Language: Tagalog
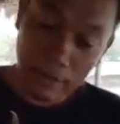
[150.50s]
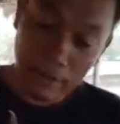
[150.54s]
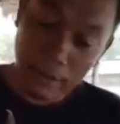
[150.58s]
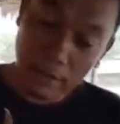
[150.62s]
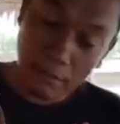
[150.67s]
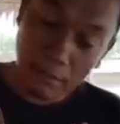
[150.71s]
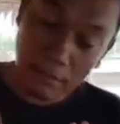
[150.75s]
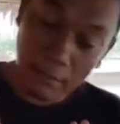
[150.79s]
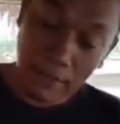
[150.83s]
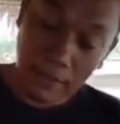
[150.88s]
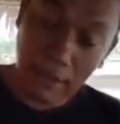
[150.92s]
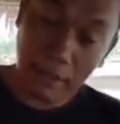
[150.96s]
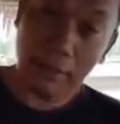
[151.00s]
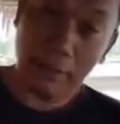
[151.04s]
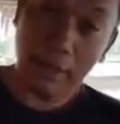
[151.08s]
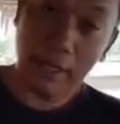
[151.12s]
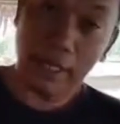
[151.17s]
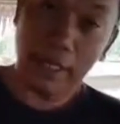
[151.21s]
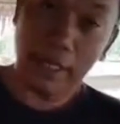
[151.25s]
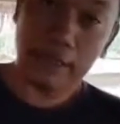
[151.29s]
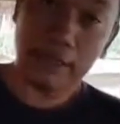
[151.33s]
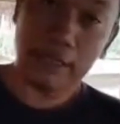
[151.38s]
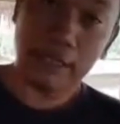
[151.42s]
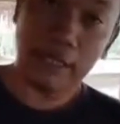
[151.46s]
mataba
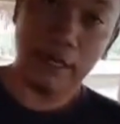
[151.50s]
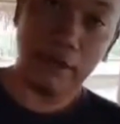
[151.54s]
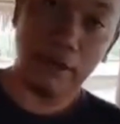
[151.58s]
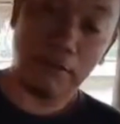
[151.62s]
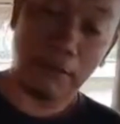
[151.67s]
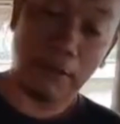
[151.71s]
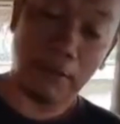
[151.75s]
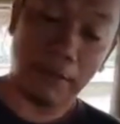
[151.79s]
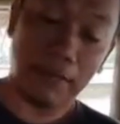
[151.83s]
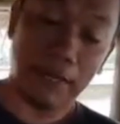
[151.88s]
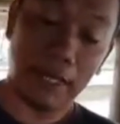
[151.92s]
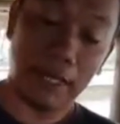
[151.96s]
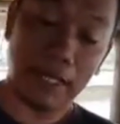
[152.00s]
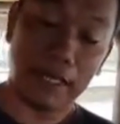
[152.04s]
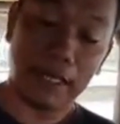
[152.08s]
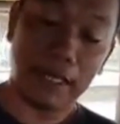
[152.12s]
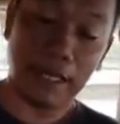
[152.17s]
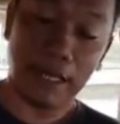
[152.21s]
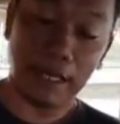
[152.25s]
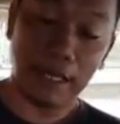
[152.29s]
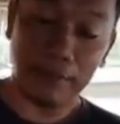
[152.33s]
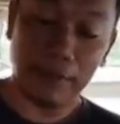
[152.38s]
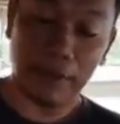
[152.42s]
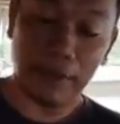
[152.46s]
na siya o mapayat
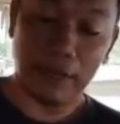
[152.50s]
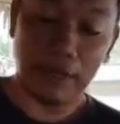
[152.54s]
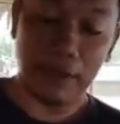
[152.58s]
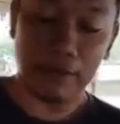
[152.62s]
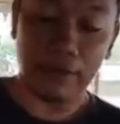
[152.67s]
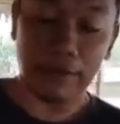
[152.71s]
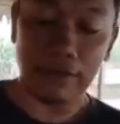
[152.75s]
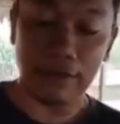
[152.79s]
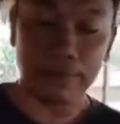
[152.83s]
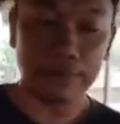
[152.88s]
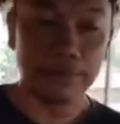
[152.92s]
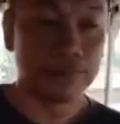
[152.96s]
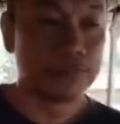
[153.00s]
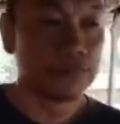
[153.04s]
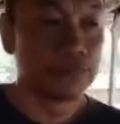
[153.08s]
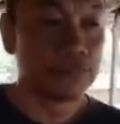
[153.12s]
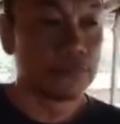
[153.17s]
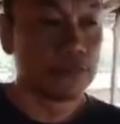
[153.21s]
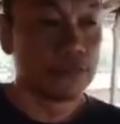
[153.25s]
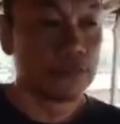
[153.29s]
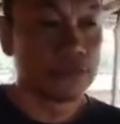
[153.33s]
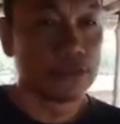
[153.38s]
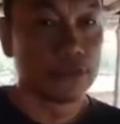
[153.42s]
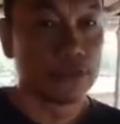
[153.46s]
na alimango.
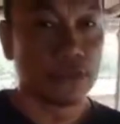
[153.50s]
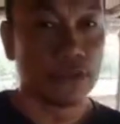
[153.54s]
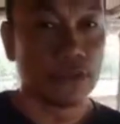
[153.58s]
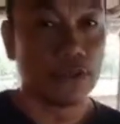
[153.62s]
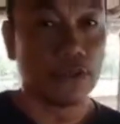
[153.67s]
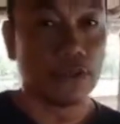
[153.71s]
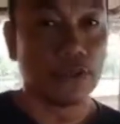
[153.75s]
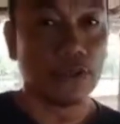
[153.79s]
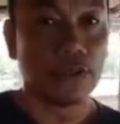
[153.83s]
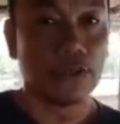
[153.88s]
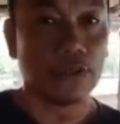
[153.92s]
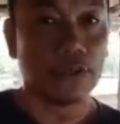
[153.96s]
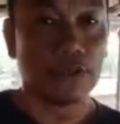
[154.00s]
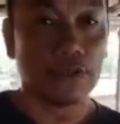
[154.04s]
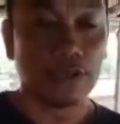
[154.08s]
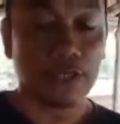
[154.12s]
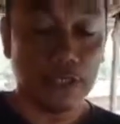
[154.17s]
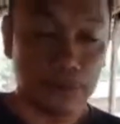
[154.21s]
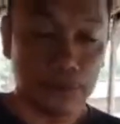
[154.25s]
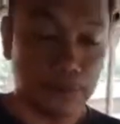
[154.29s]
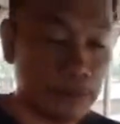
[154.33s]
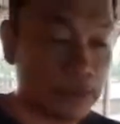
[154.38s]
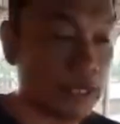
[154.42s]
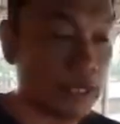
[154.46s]
So,
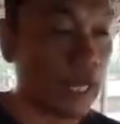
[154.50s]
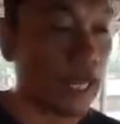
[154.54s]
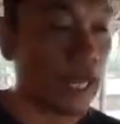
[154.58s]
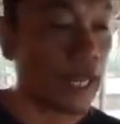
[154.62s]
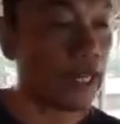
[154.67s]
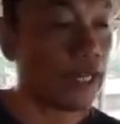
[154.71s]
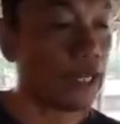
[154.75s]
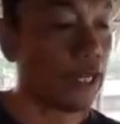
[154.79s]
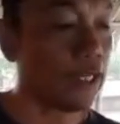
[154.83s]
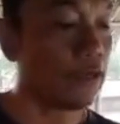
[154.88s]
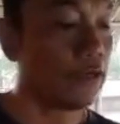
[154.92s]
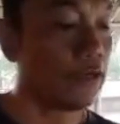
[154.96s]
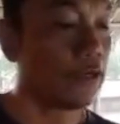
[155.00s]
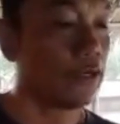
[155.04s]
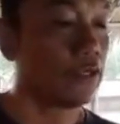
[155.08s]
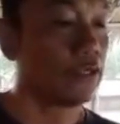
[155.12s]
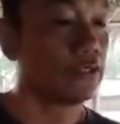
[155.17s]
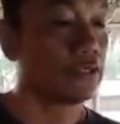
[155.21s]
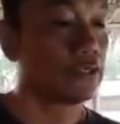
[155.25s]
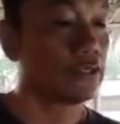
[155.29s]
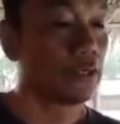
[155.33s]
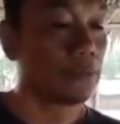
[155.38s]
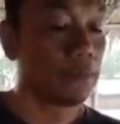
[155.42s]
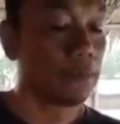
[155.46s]
next po tayo ngayon
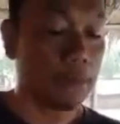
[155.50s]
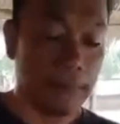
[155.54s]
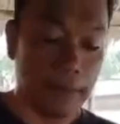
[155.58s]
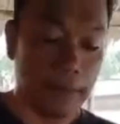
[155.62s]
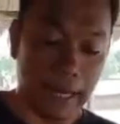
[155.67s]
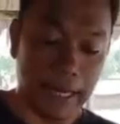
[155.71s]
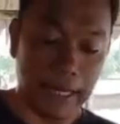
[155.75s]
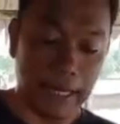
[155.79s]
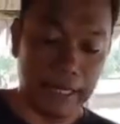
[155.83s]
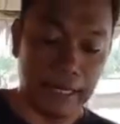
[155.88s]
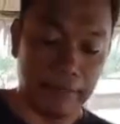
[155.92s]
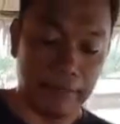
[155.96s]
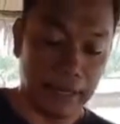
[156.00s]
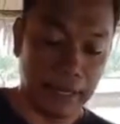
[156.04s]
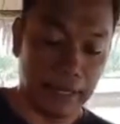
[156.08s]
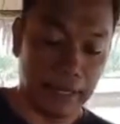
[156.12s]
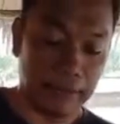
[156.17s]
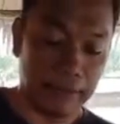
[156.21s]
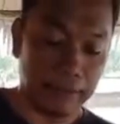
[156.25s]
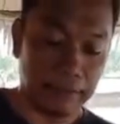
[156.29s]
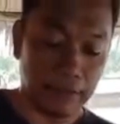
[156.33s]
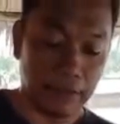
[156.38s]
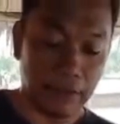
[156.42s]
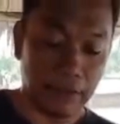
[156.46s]
sa babae naman.
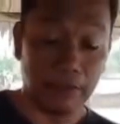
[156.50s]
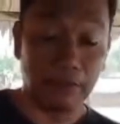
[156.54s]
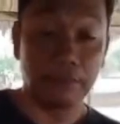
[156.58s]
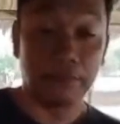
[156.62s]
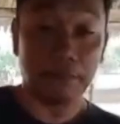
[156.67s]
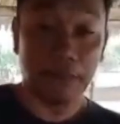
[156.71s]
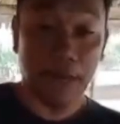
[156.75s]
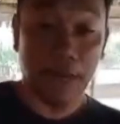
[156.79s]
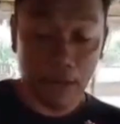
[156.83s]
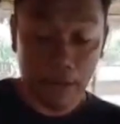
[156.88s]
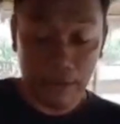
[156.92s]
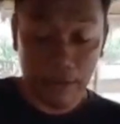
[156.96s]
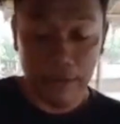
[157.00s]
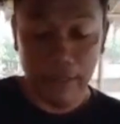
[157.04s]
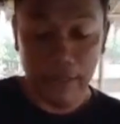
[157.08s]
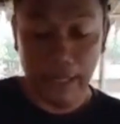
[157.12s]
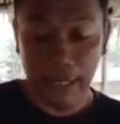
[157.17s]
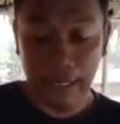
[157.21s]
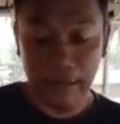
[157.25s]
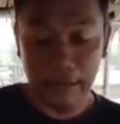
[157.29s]
Pero bago yan,